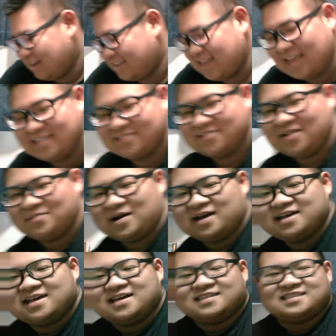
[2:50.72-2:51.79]
テンションやば。
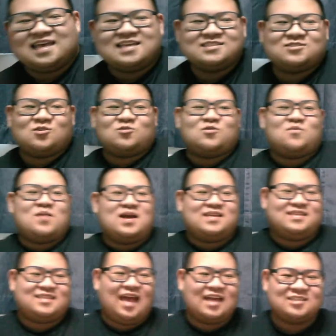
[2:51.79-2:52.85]
テンションの前
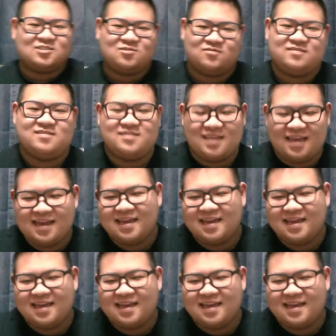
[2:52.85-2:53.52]
にタンションってね。